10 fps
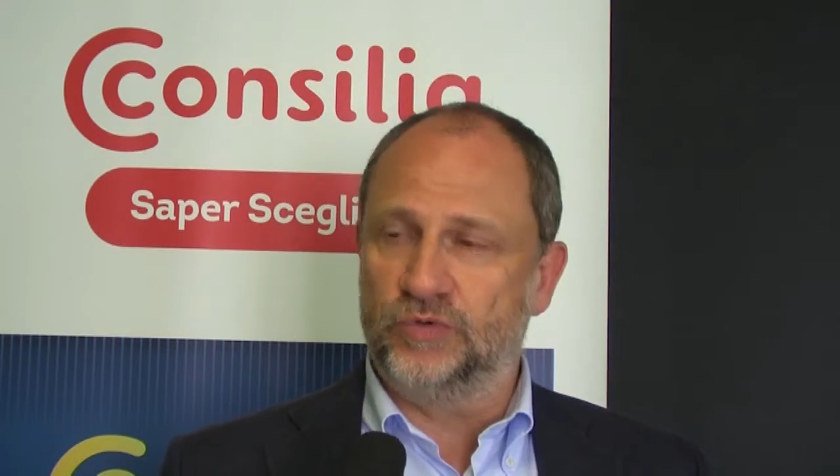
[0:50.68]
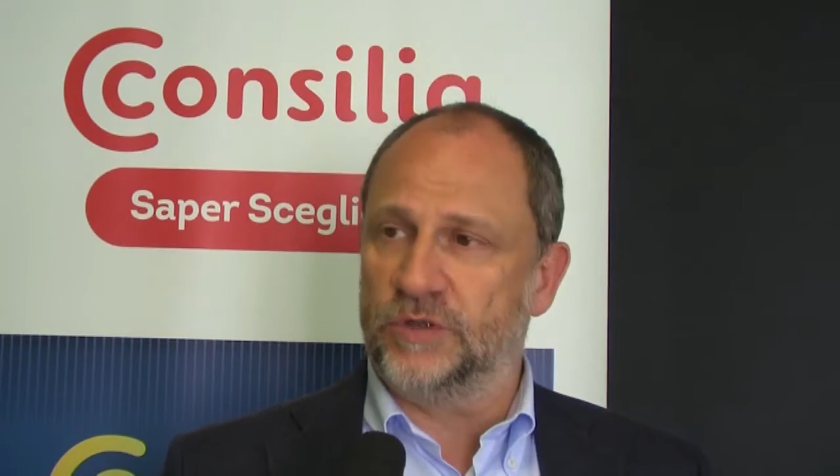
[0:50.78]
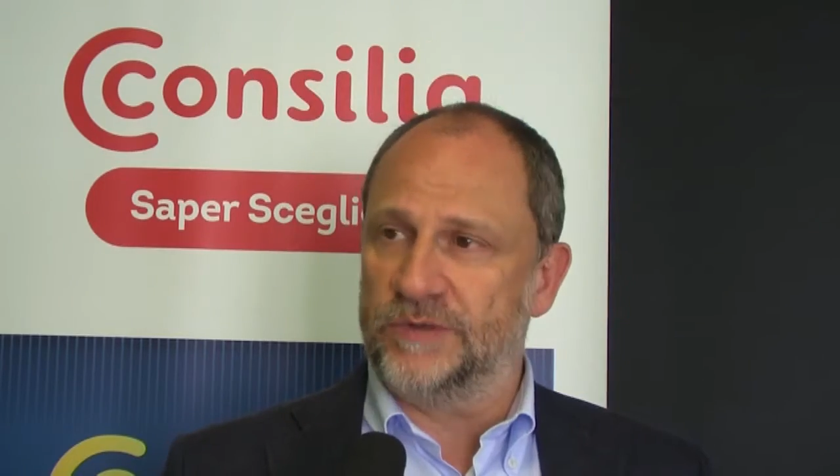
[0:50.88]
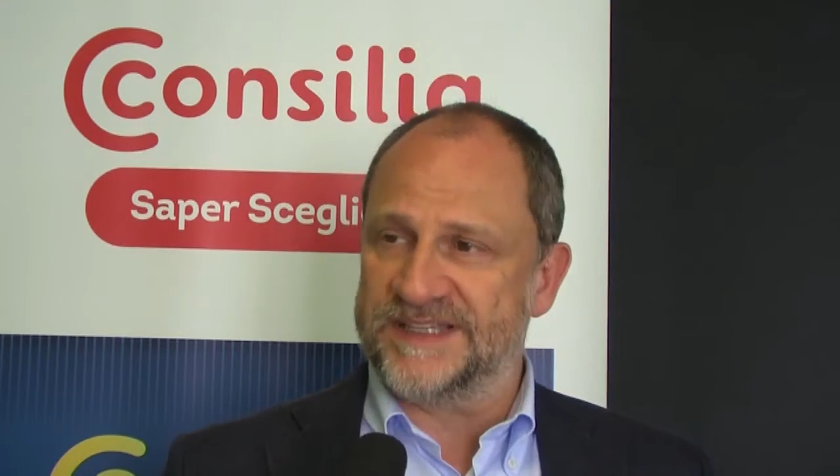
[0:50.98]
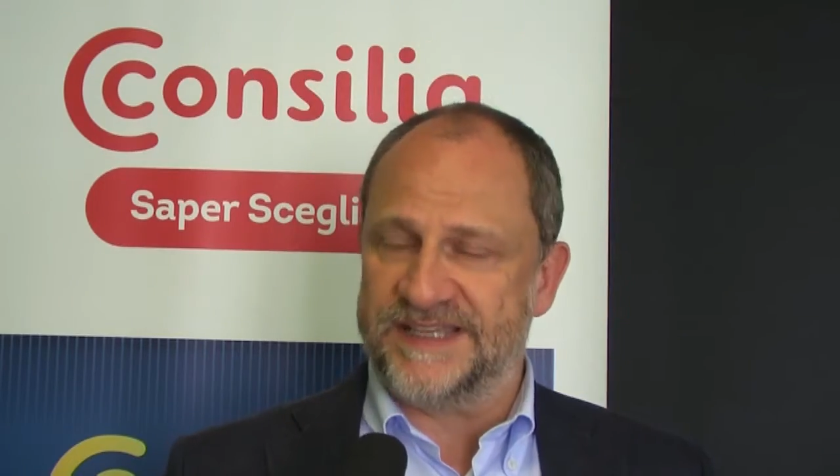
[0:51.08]

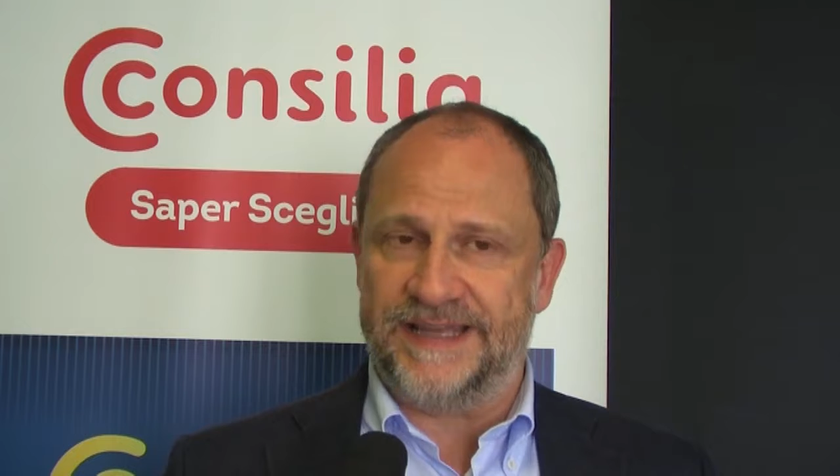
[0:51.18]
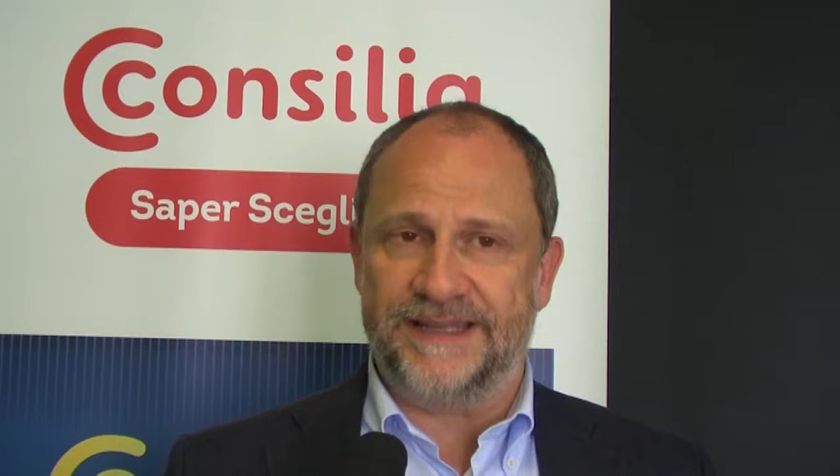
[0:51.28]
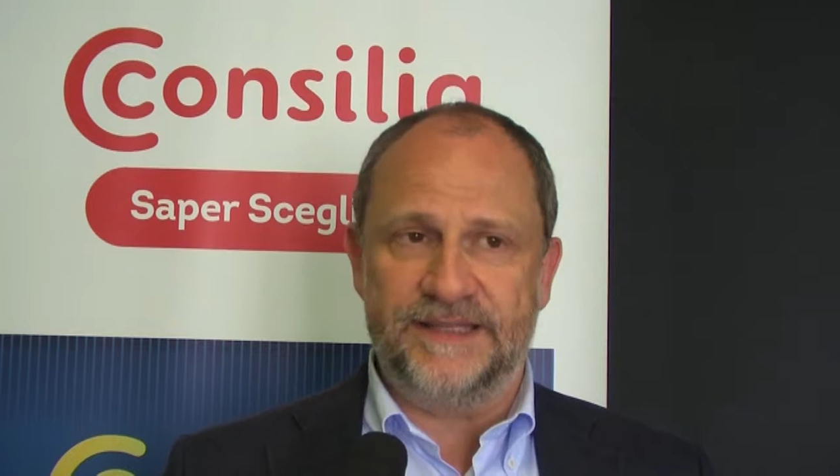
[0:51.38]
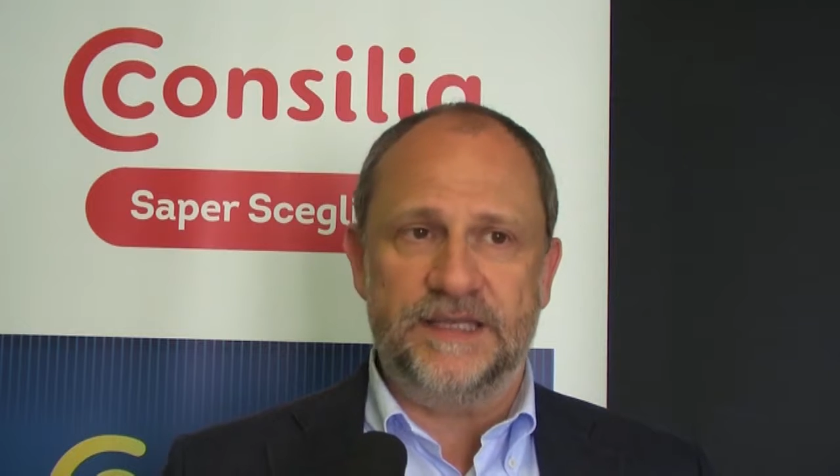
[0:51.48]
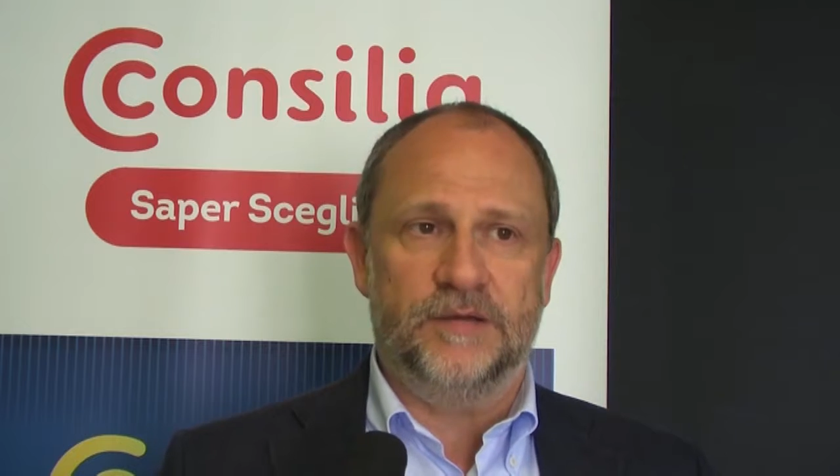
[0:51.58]
tutta una
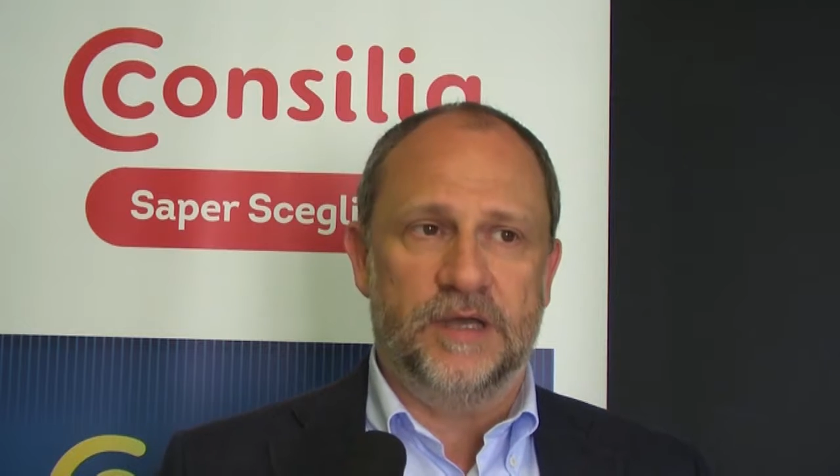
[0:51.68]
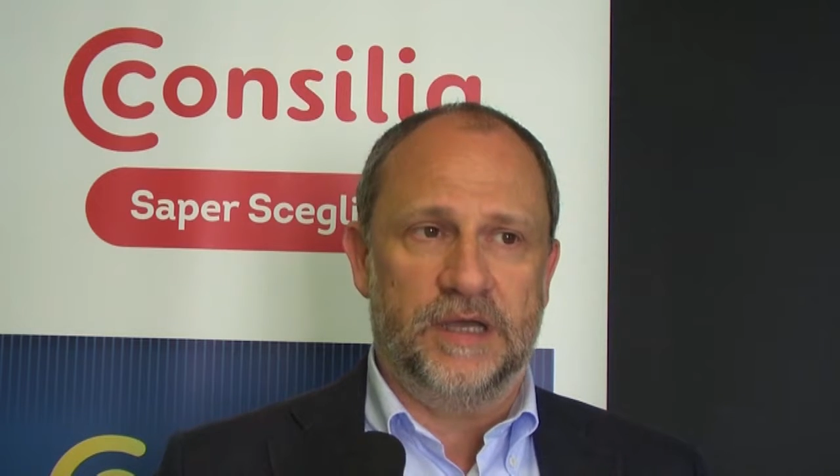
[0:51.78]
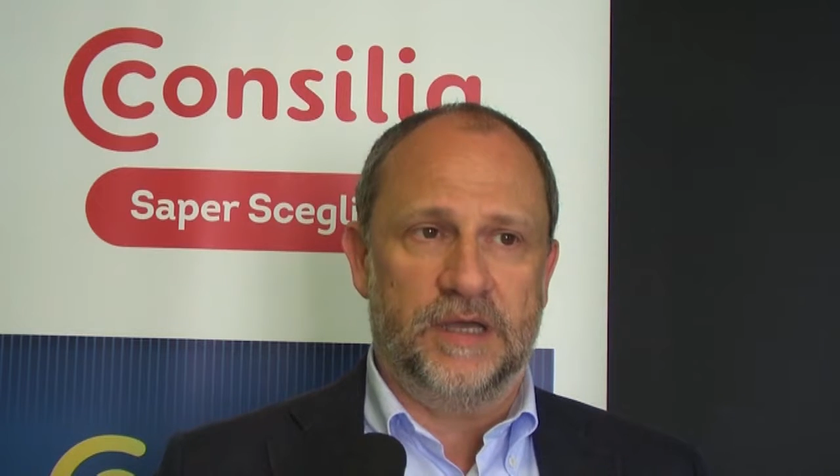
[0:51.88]
serie di